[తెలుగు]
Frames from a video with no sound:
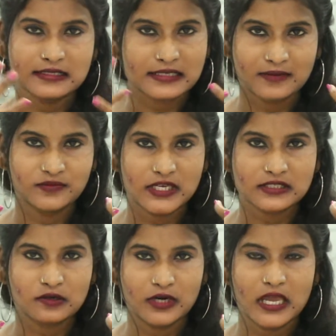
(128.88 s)
స్క్రబ్
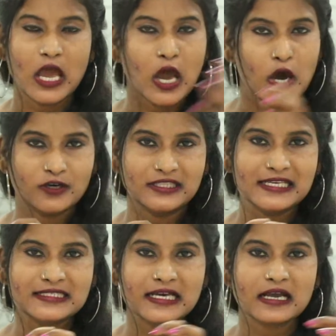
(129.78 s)
చేసుకొని
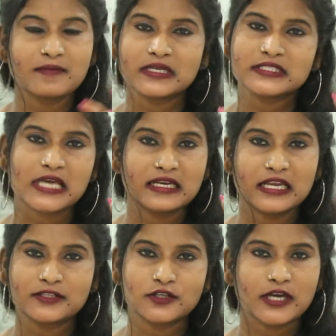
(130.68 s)
వదిలేసాక మనం
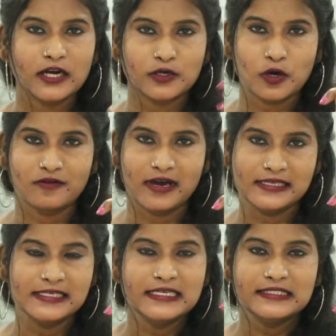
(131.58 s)
చన్నీళ్ళతో
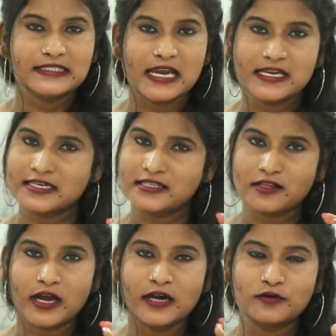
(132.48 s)
కడుక్కోవాలి
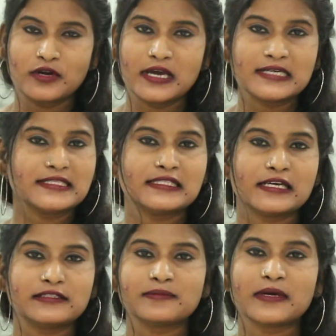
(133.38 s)
చల్లనీళ్ళతో కడుక్కున్నాక
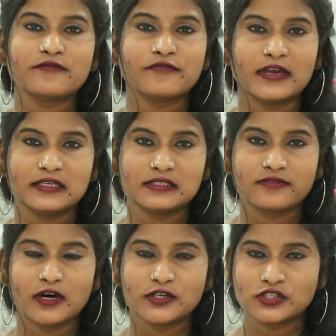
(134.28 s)
దాని తర్వాత మనం ఫేస్
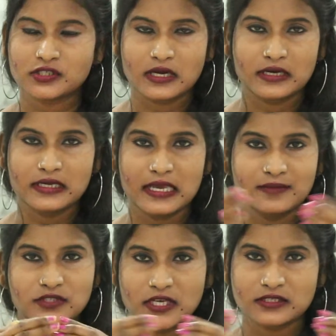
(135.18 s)
వాష్ కానీ
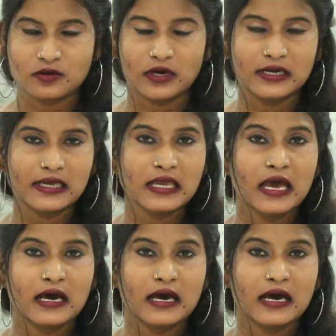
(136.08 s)
ఏం చేసుకో అంటే